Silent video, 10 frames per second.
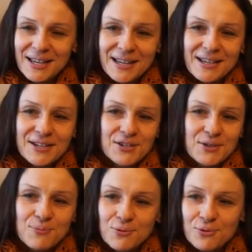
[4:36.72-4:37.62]
et
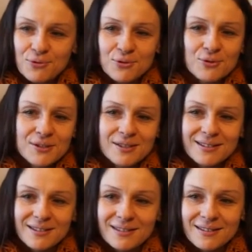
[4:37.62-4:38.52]
je peux juste
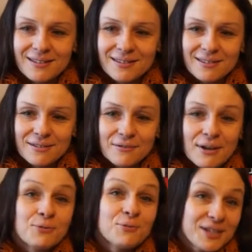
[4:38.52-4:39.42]
euh,
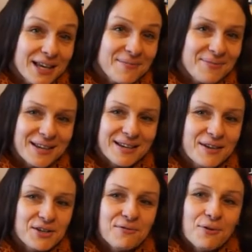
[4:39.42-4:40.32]
étudier
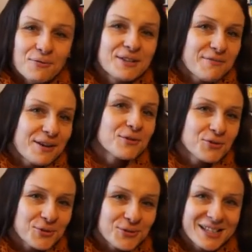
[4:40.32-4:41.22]
et j'avais envie de faire
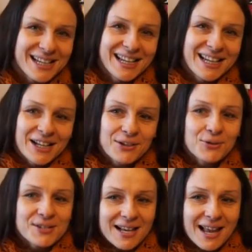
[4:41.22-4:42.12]
d'autres choses.
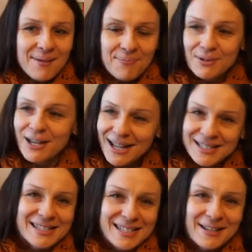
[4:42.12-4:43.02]
Donc c'est là,
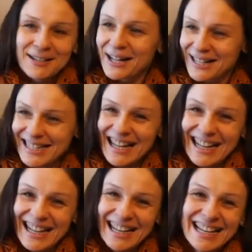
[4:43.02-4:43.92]
grâce à ça, grâce
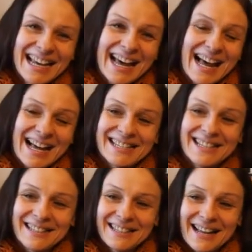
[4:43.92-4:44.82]
à à
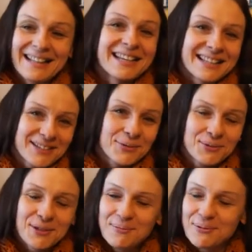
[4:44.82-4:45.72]
euh, interdit au
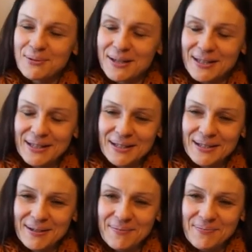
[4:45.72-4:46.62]
tout début
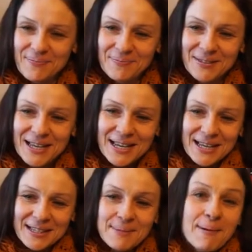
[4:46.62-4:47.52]
euh,
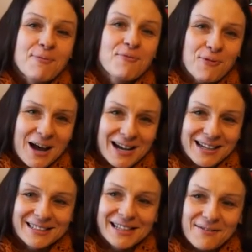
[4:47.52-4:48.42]
de ne pas pouvoir
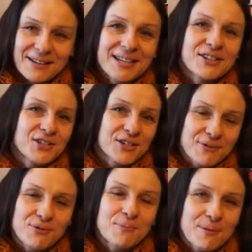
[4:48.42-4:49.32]
euh, travailler, je
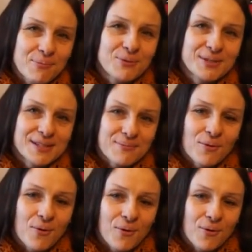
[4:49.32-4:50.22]
développais plus
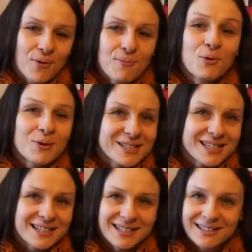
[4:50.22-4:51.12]
mon,
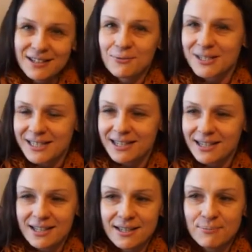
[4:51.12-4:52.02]
loisir qui était loisir
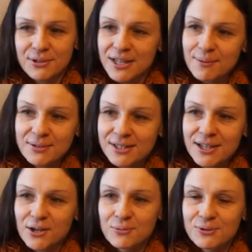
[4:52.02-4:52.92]
et petit à petit
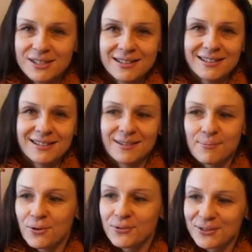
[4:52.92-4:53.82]
ça commençait à
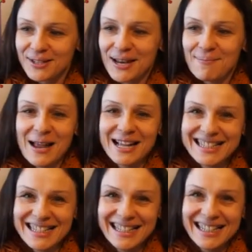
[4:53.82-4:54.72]
prendre la
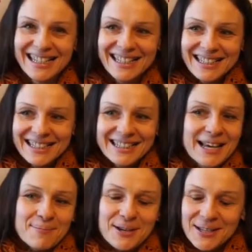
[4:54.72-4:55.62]
place
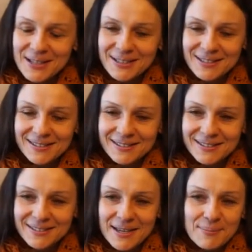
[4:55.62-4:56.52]
et après,
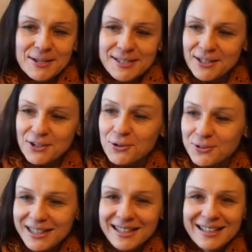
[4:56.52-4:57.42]
après ça
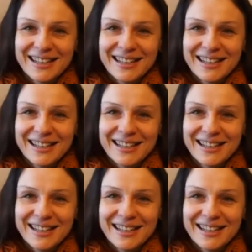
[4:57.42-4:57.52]
grignotait